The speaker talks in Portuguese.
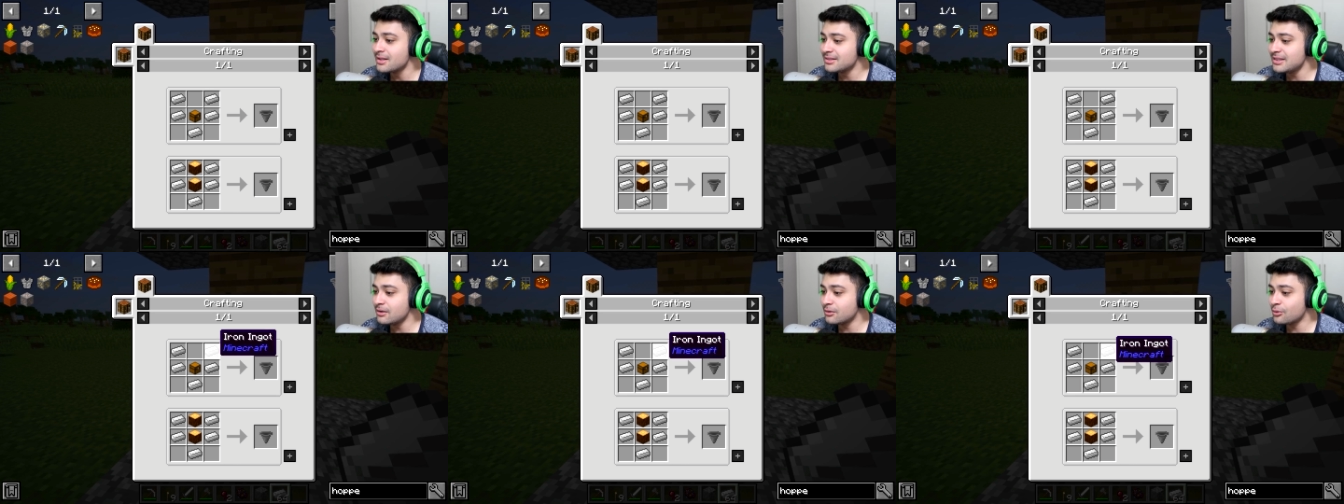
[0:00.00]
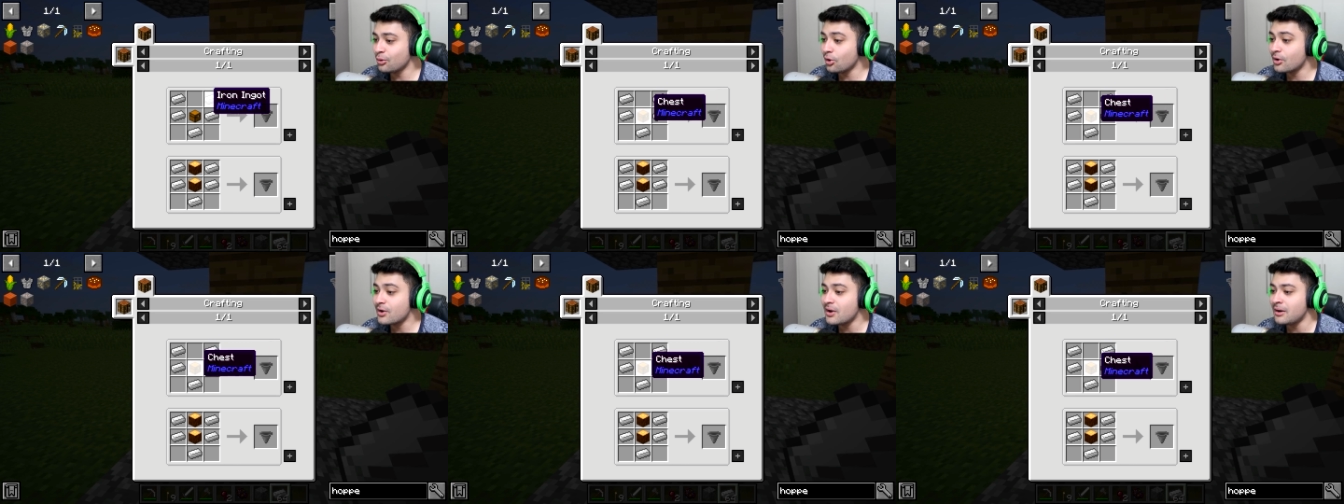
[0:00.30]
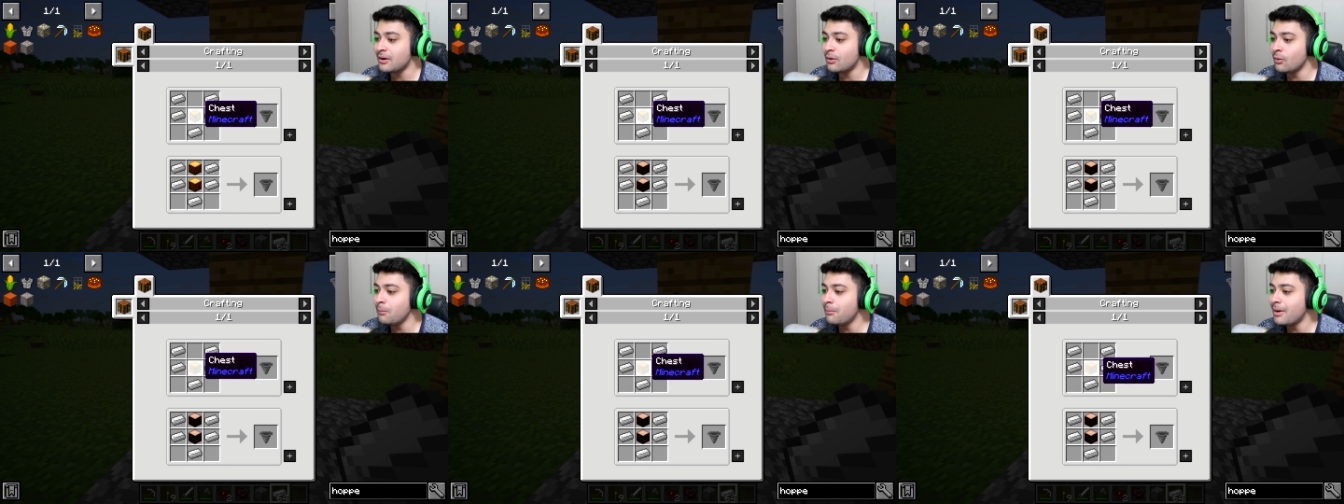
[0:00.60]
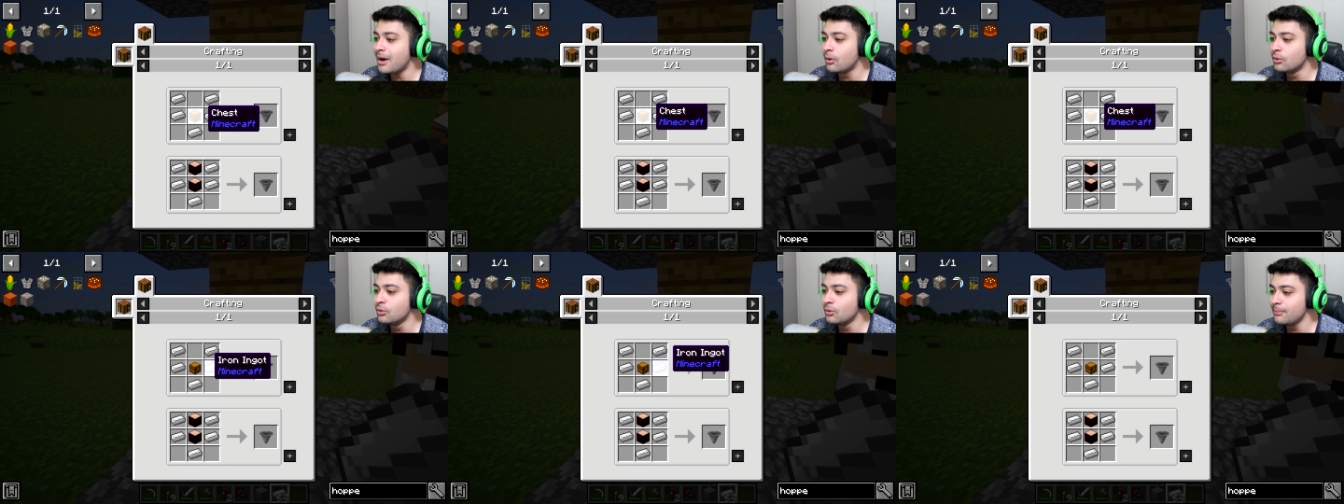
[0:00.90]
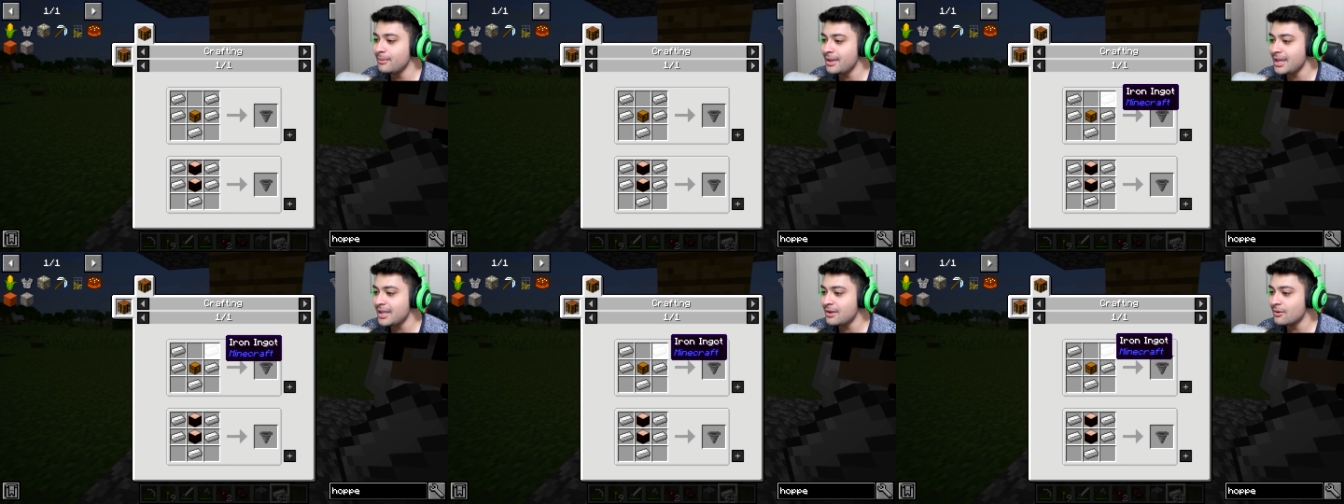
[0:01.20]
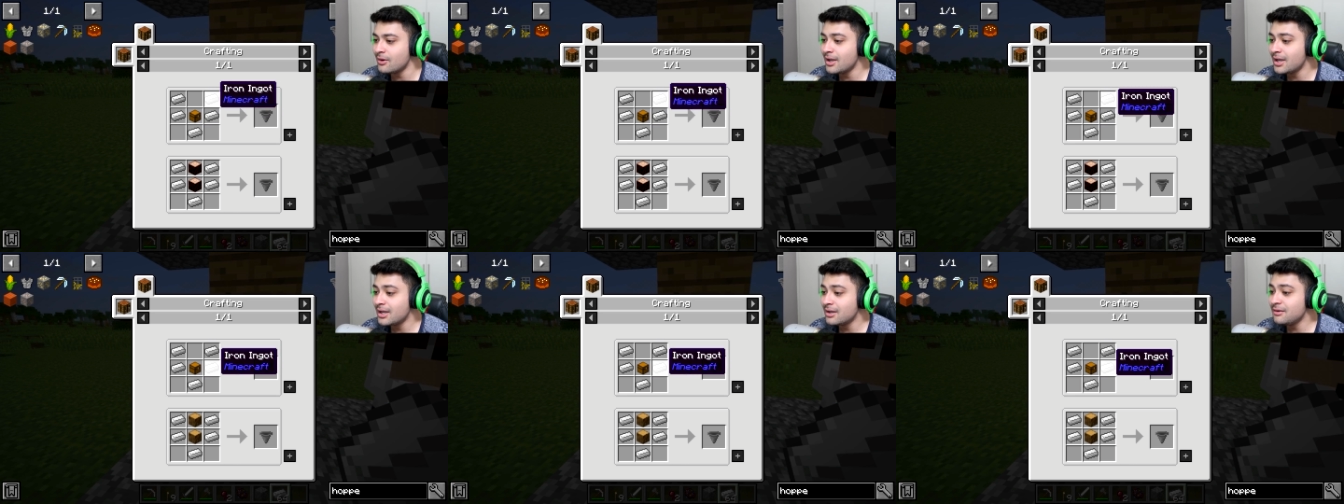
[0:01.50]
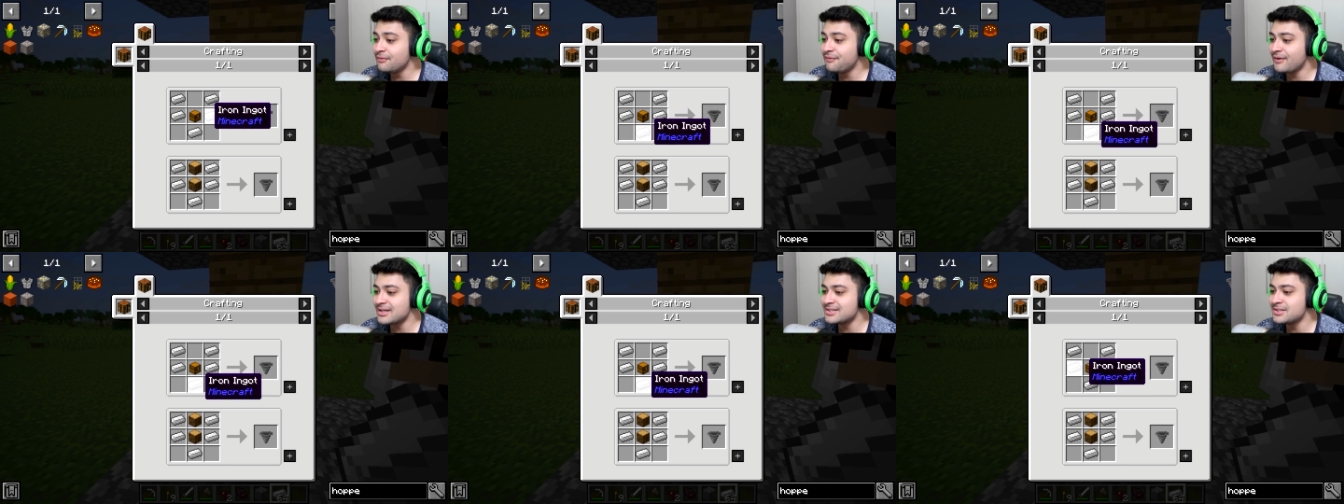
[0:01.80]
tem que colocar um baú no meio
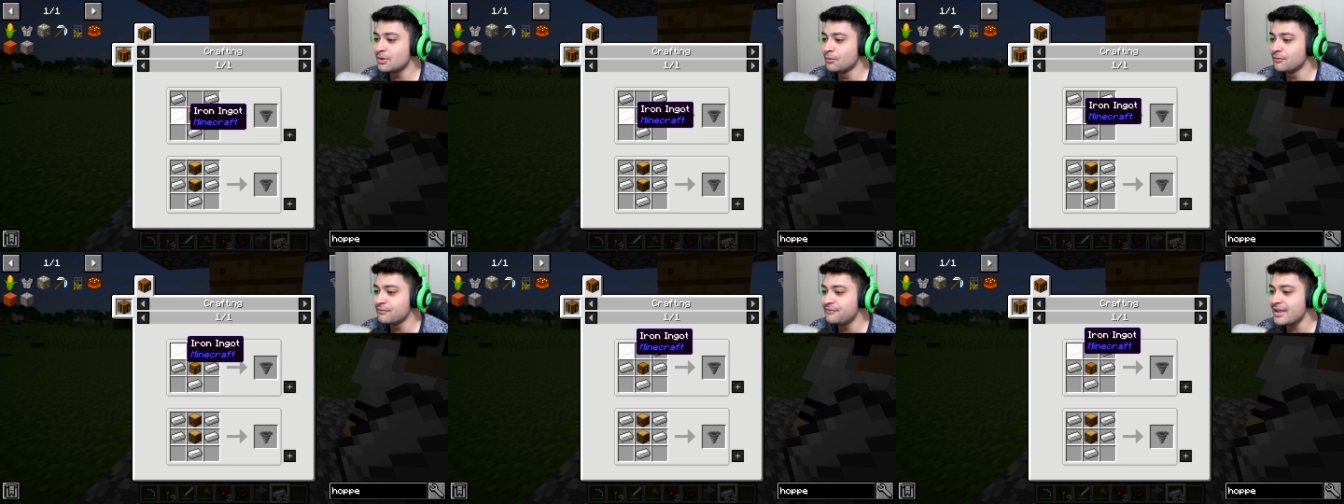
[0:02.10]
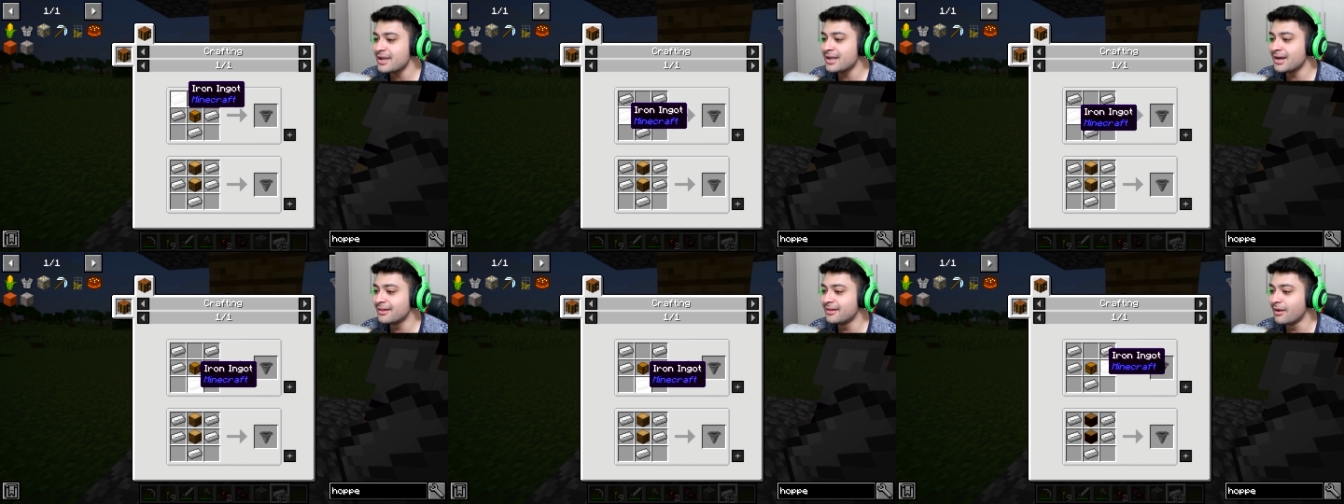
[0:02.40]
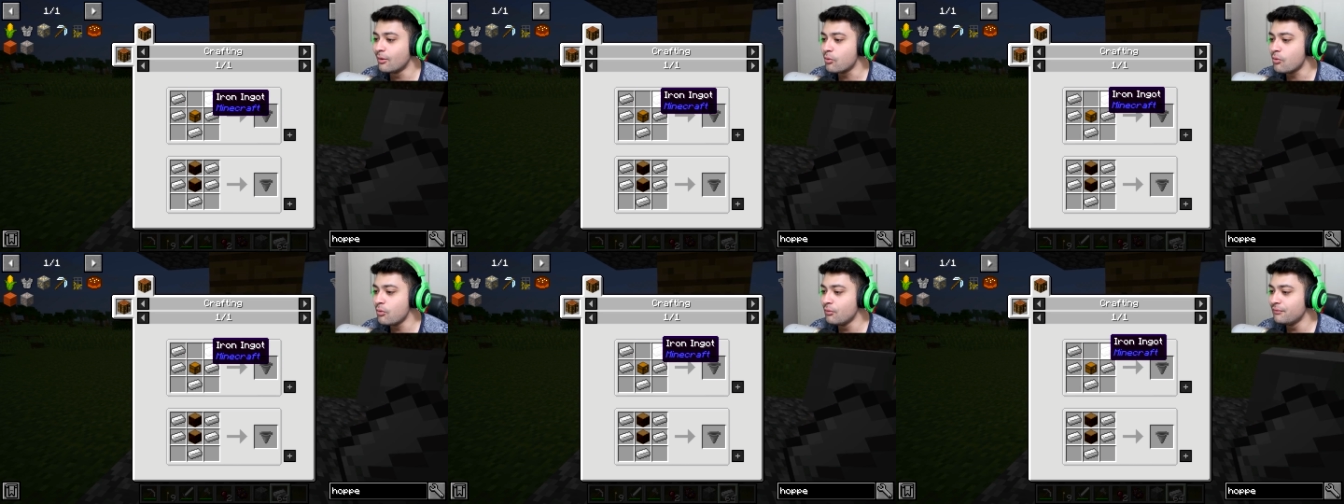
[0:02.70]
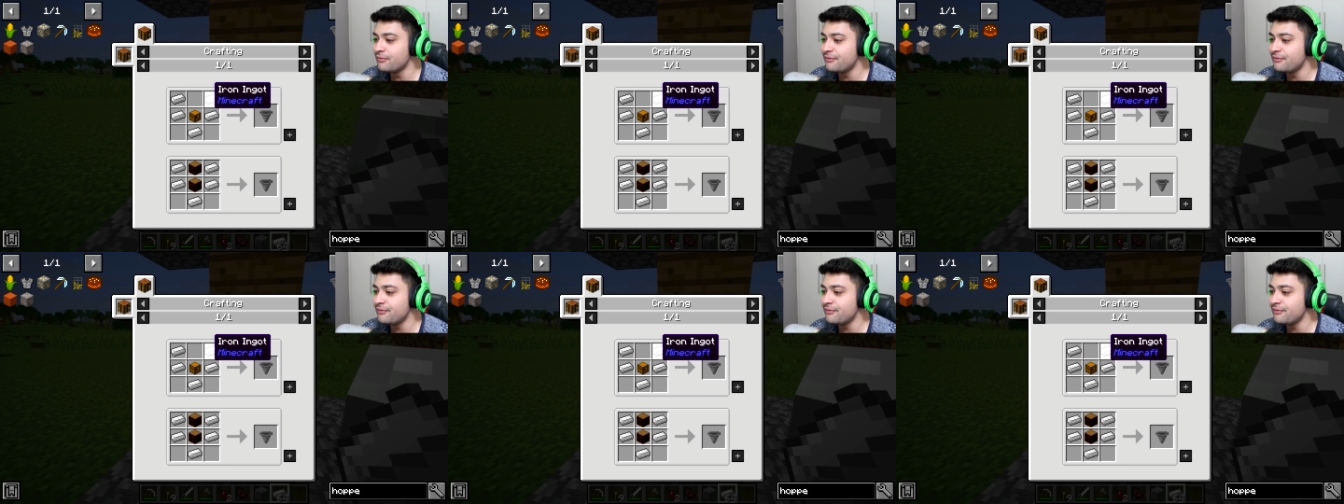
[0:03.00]
e fazer um V grandão com